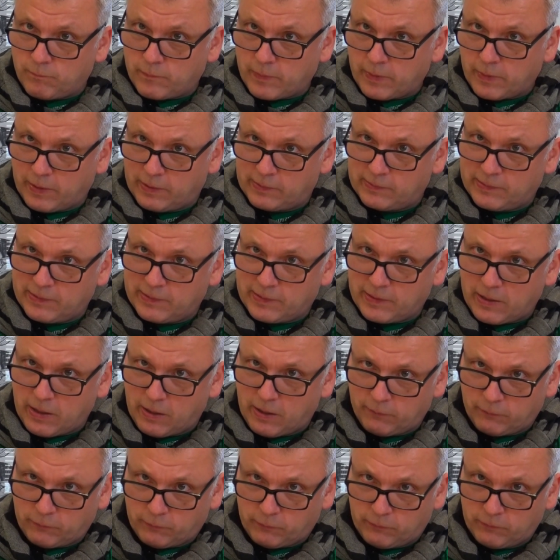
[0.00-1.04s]
Handy,
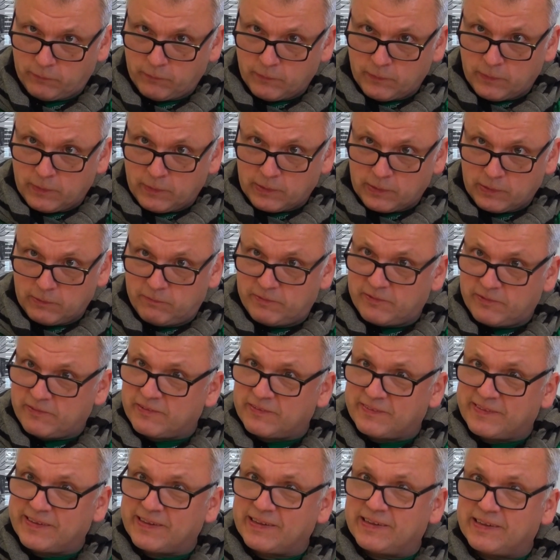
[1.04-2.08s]
also gewisse
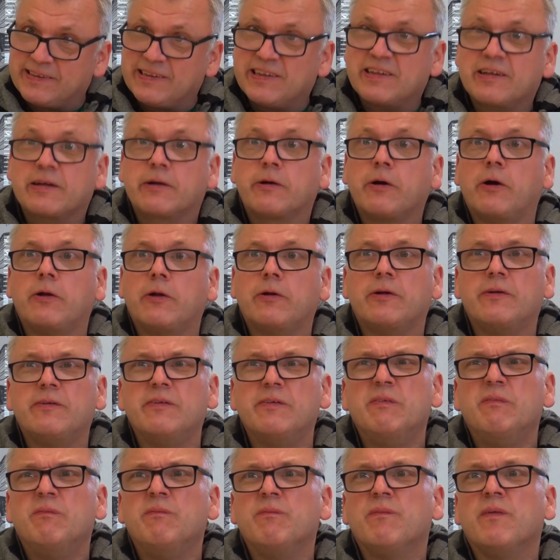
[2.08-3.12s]
Dinge nicht können.